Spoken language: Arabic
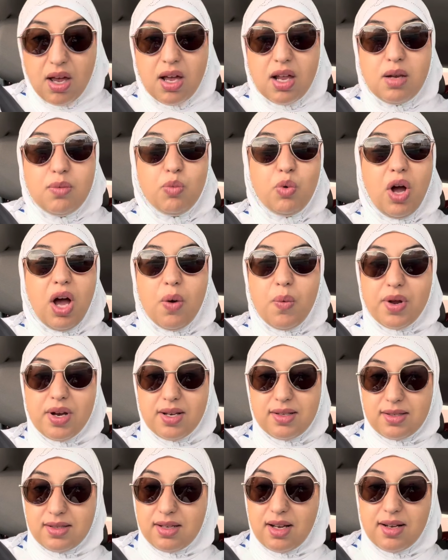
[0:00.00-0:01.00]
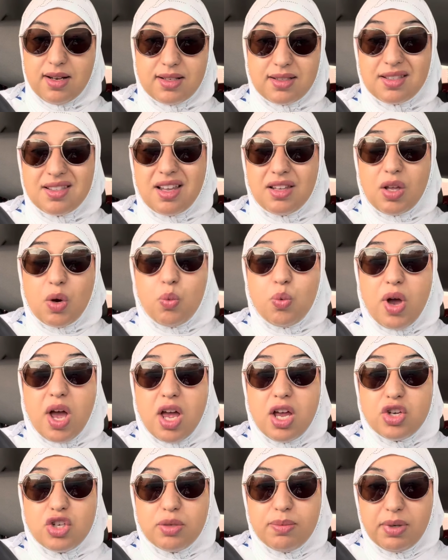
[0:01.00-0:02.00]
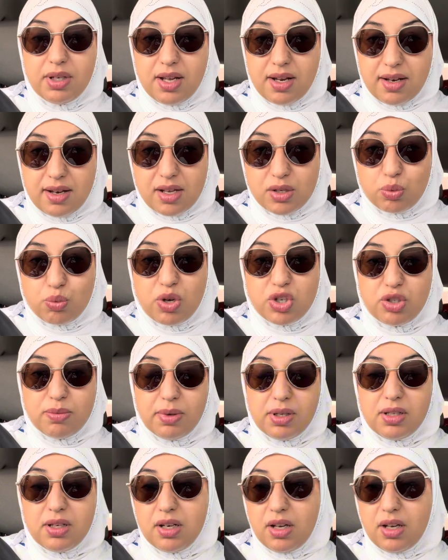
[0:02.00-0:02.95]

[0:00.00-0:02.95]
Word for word: المعاونات ديال الناس اصلا هذا واجب على الناس واجب علينا